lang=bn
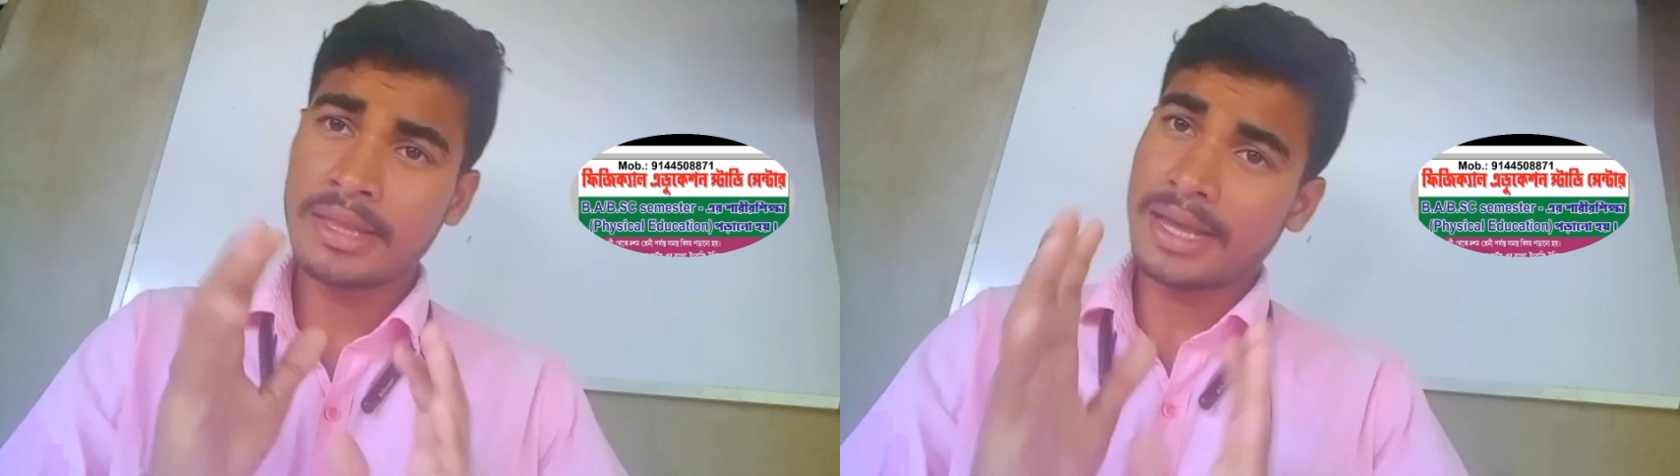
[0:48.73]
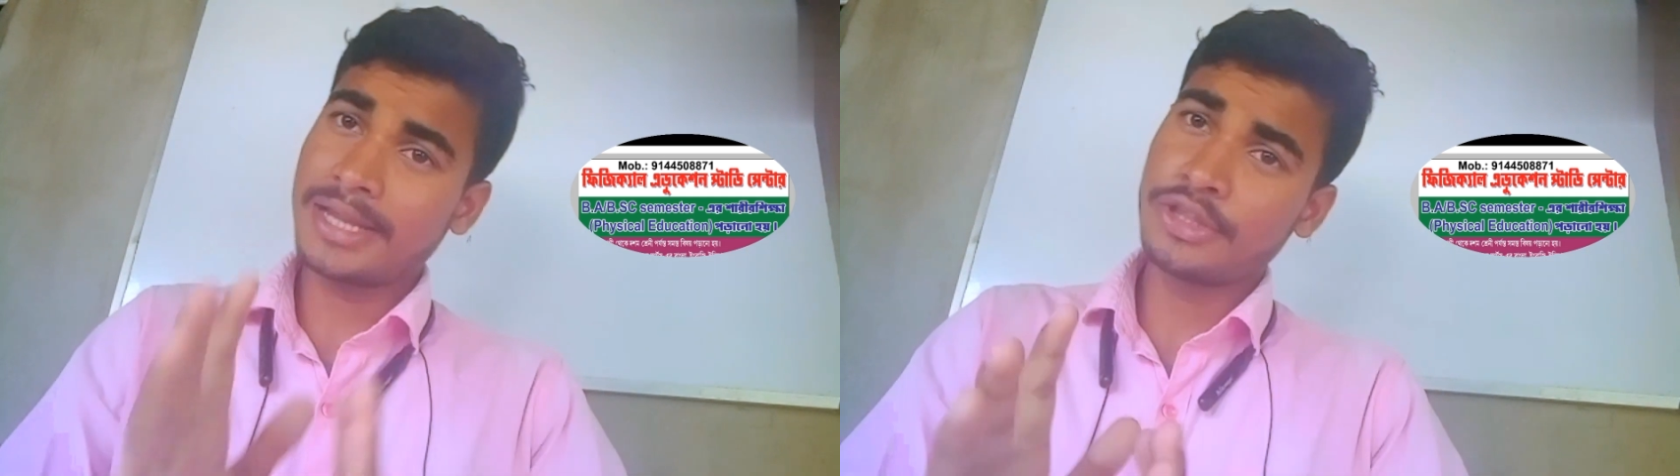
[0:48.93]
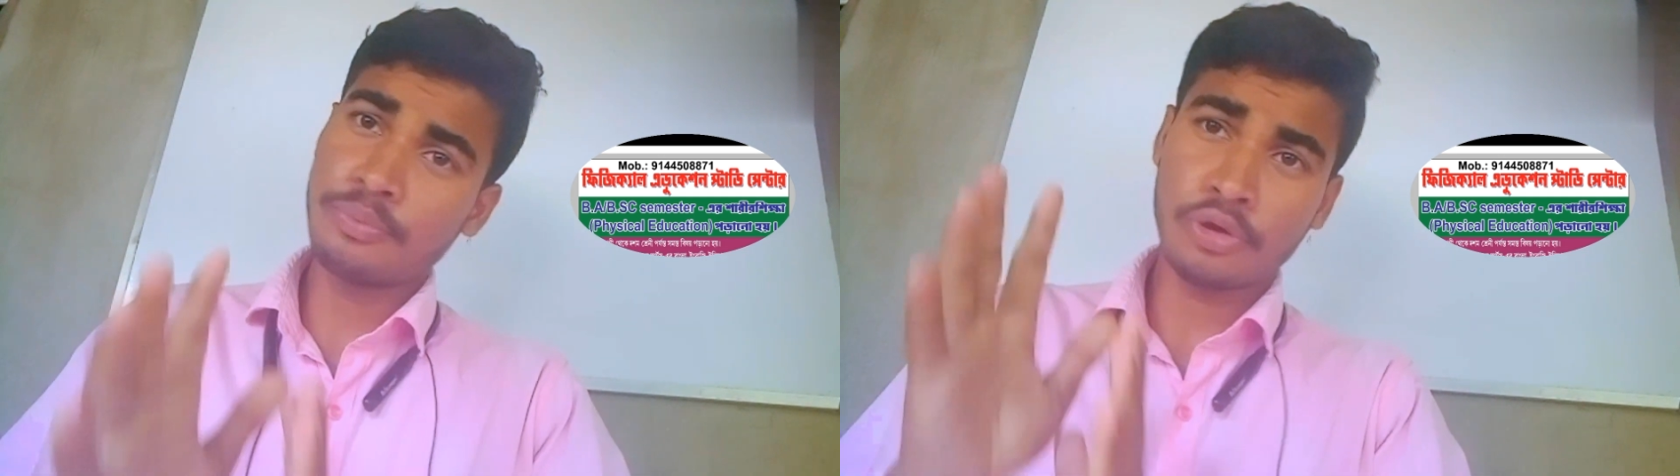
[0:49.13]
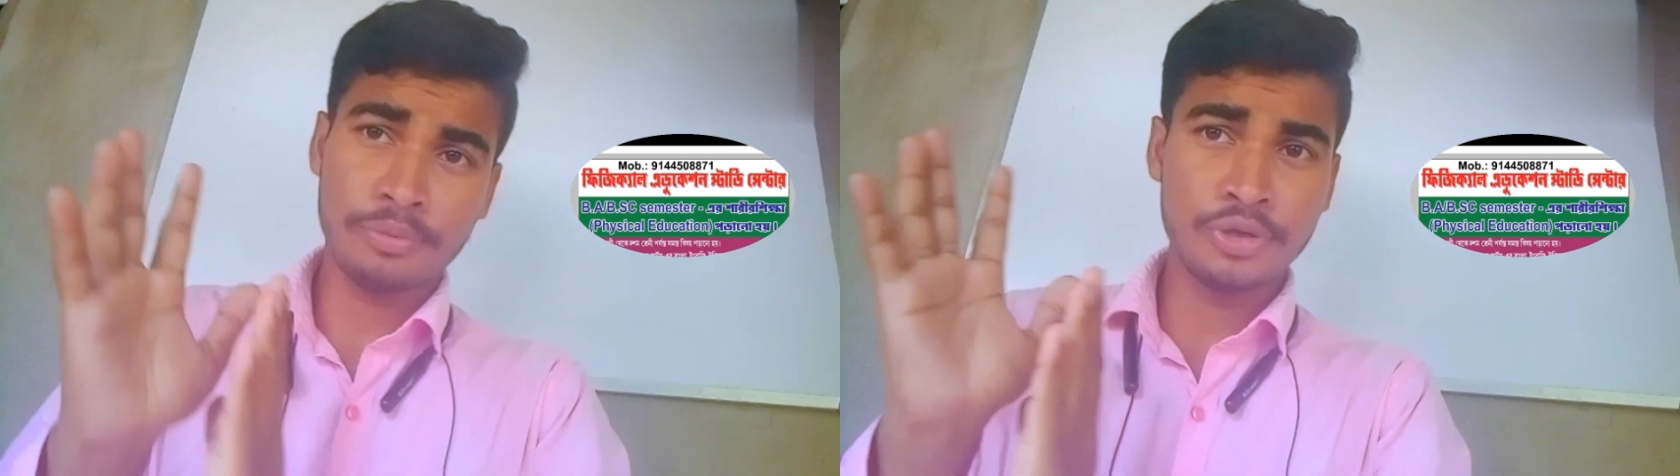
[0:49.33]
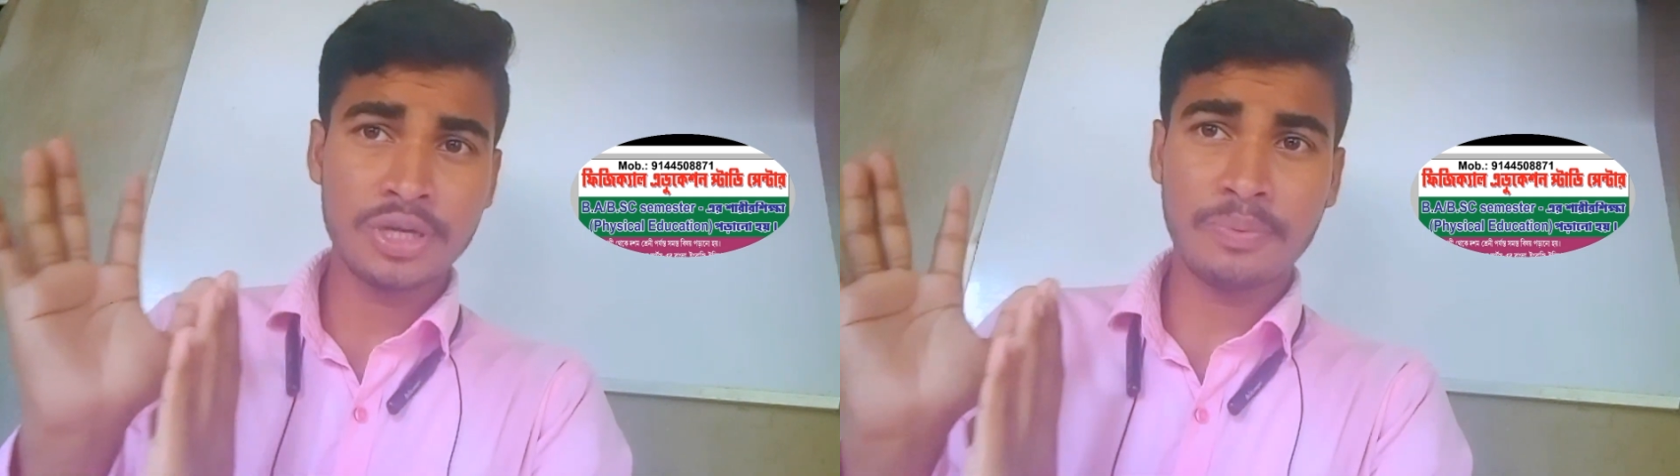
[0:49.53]
তাহলে কিন্তু
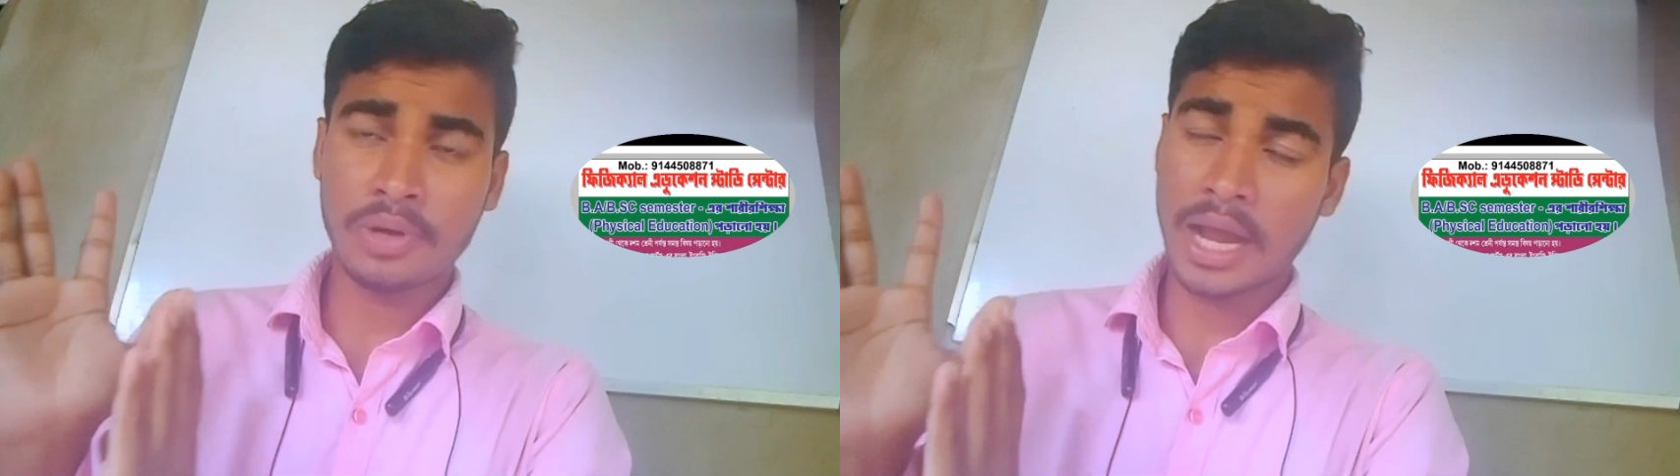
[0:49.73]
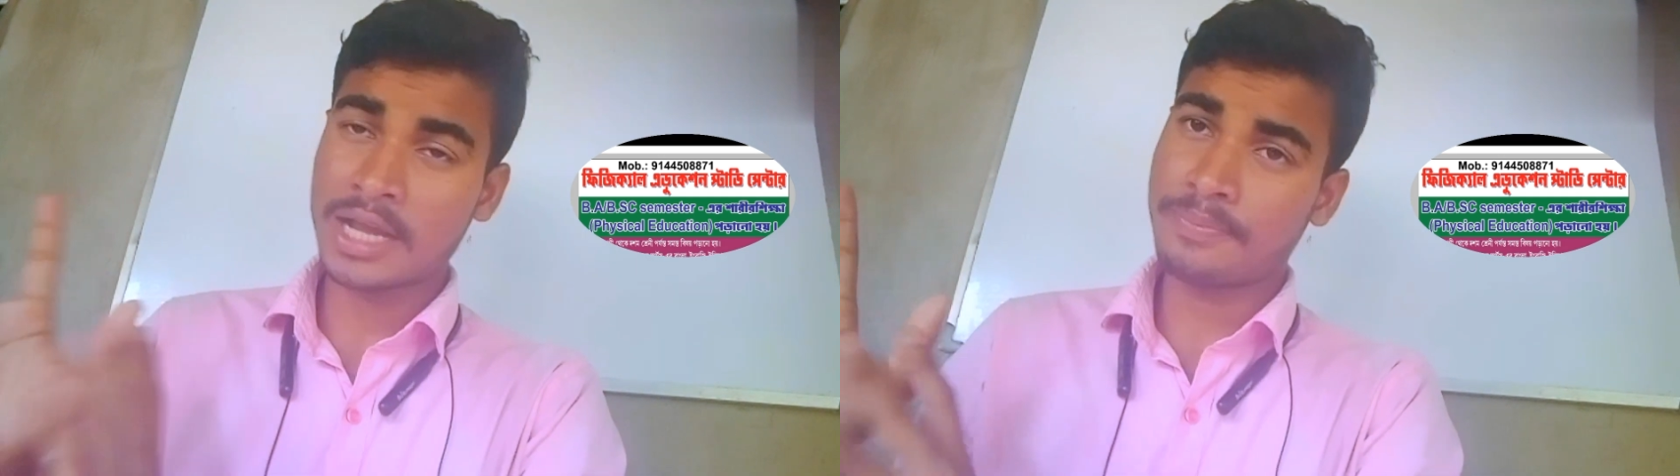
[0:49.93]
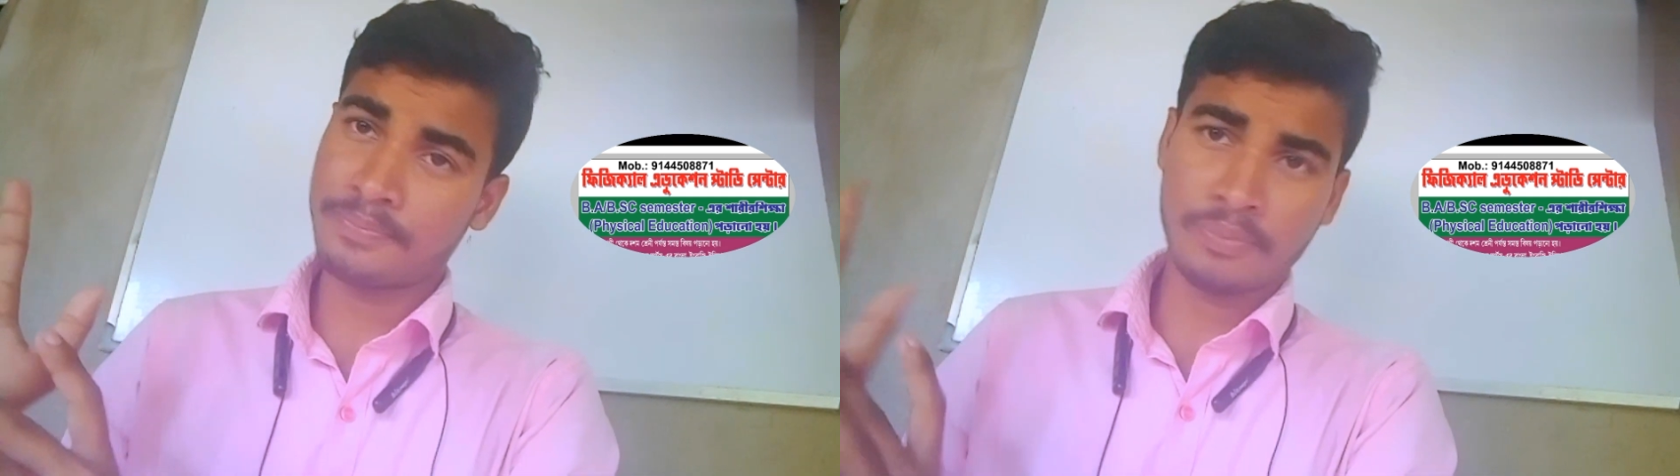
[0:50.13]
বড় ভিডিওটা আগে